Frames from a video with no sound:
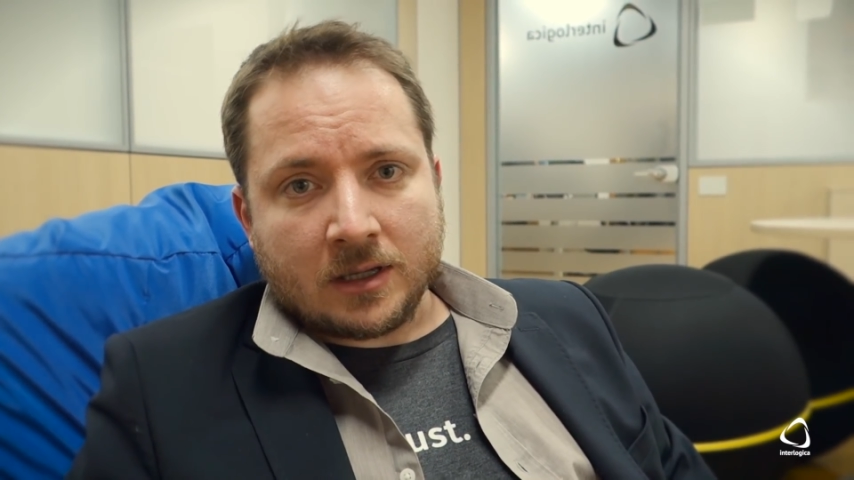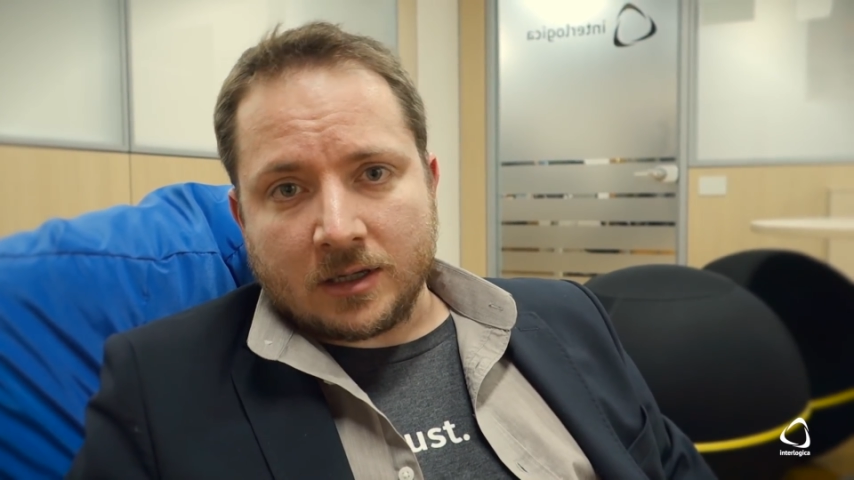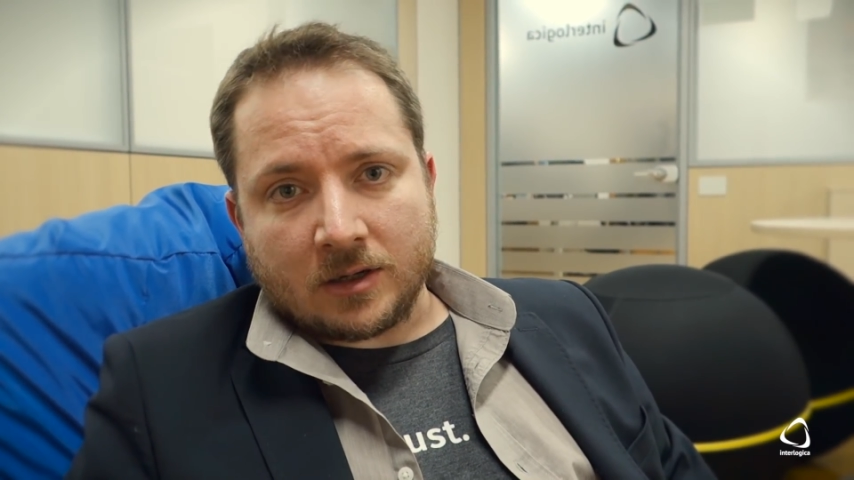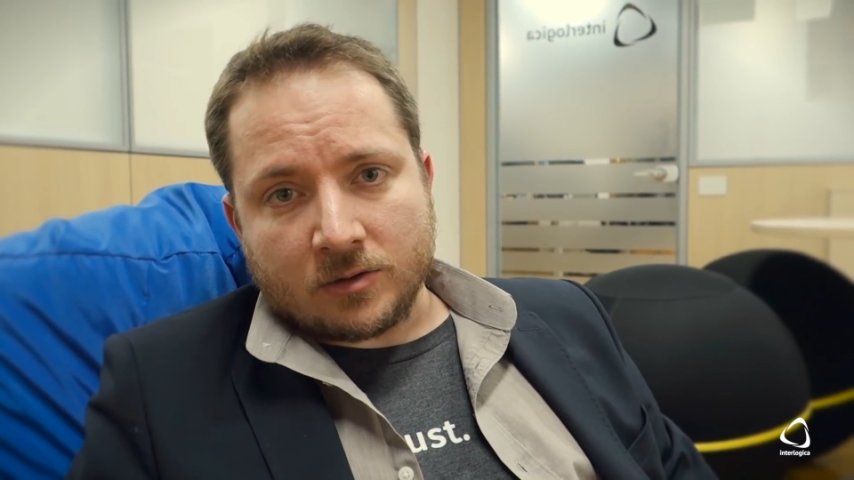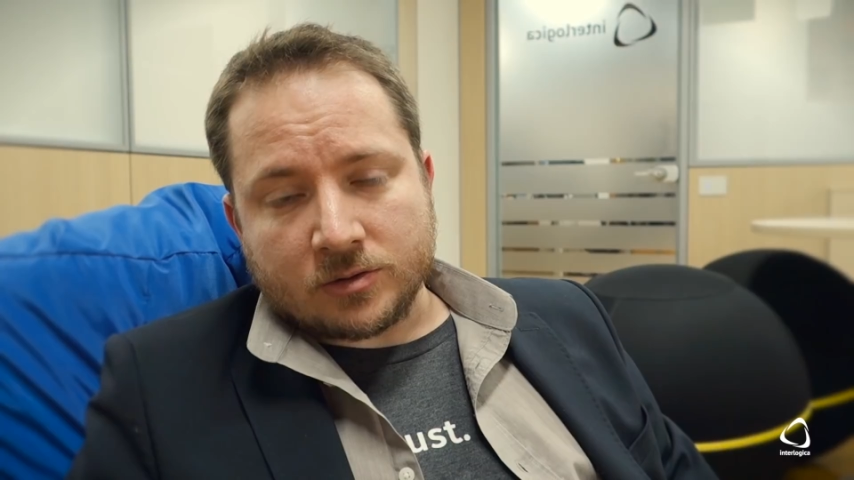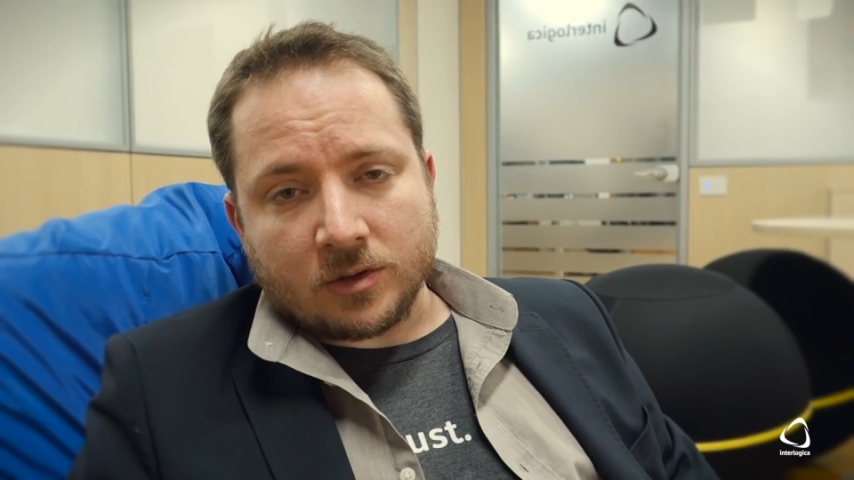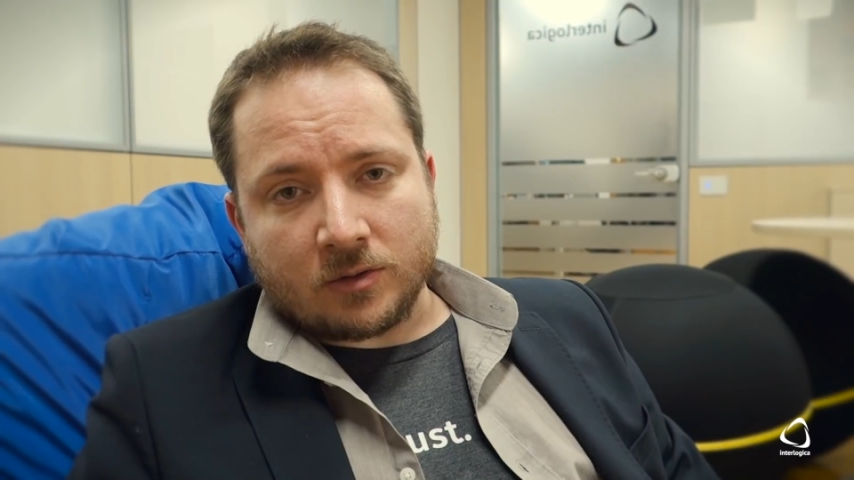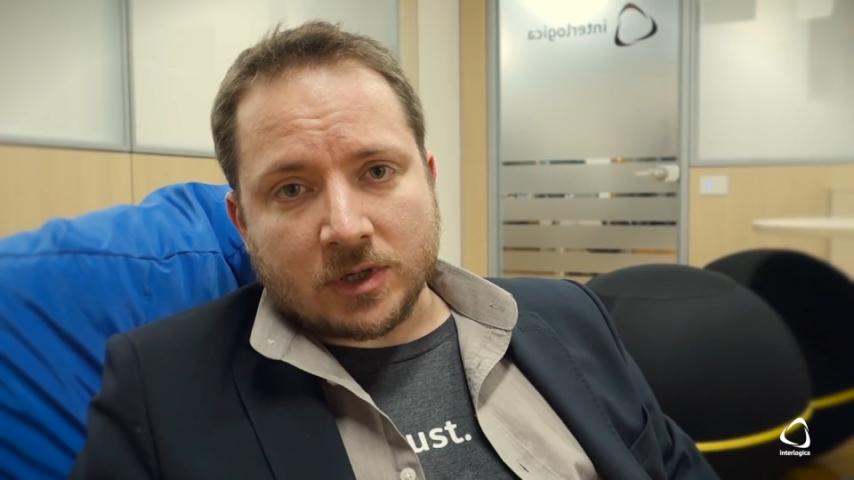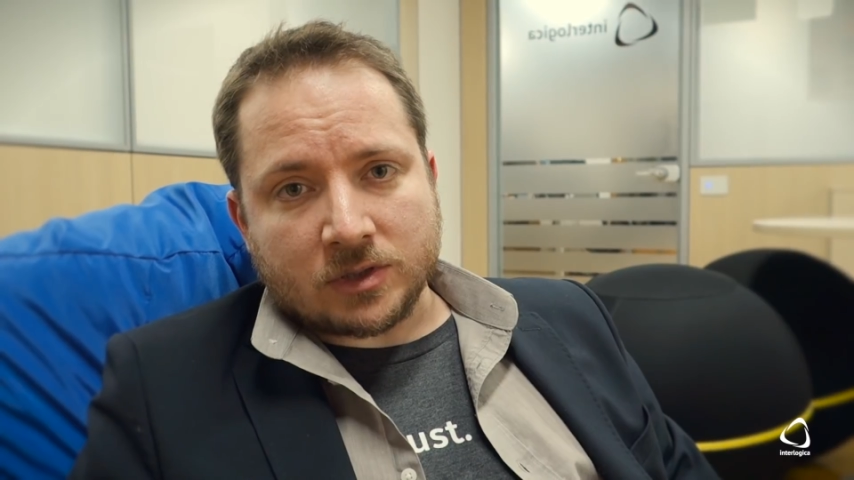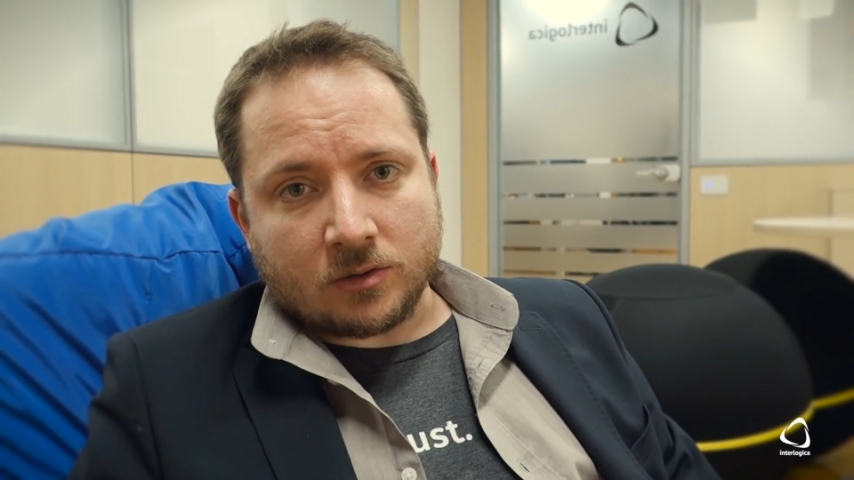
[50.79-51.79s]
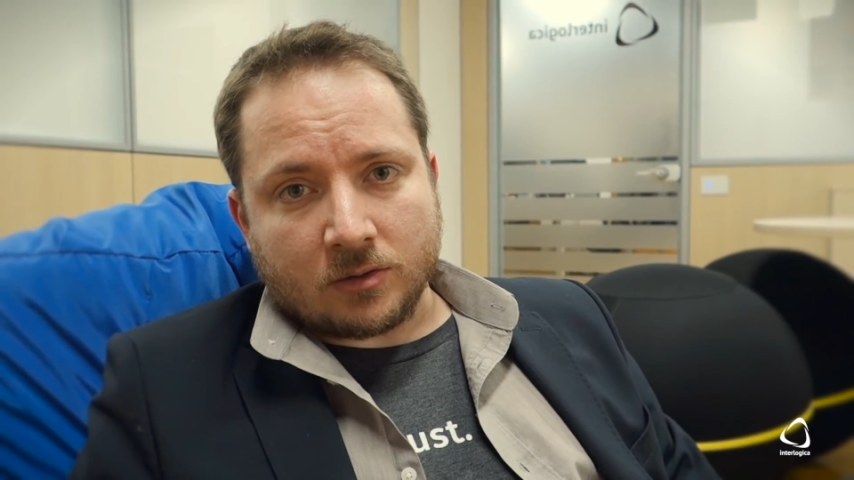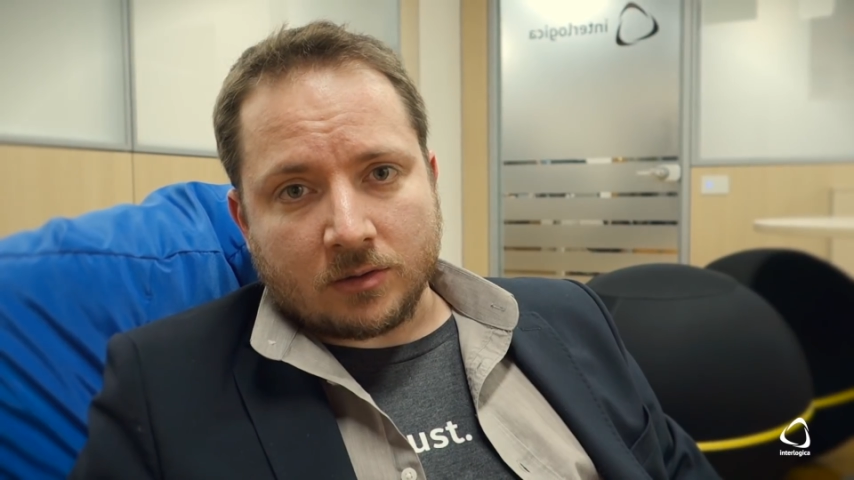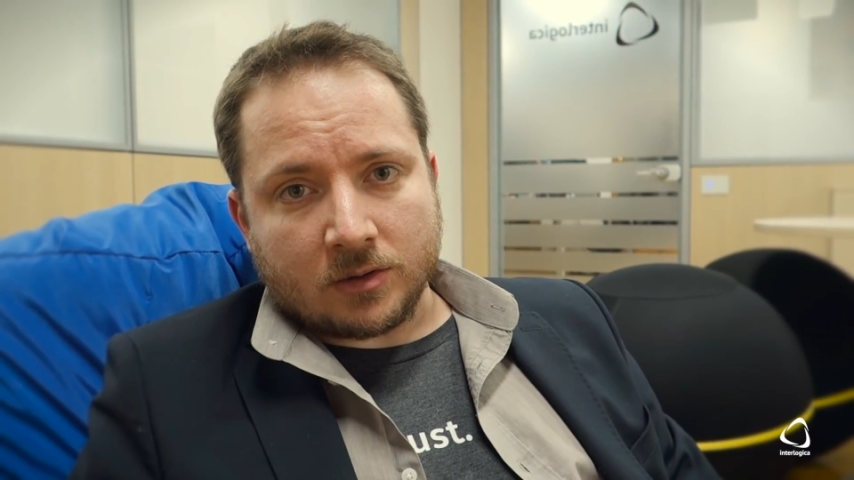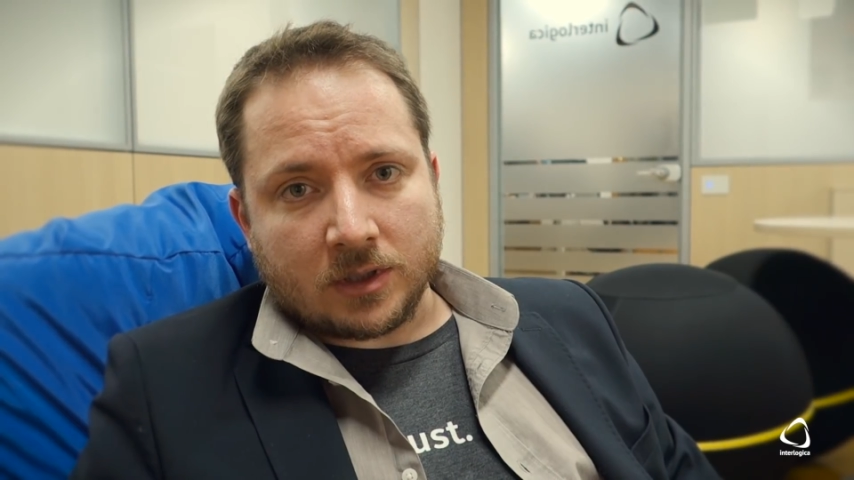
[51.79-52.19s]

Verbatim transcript: il costo di, questo,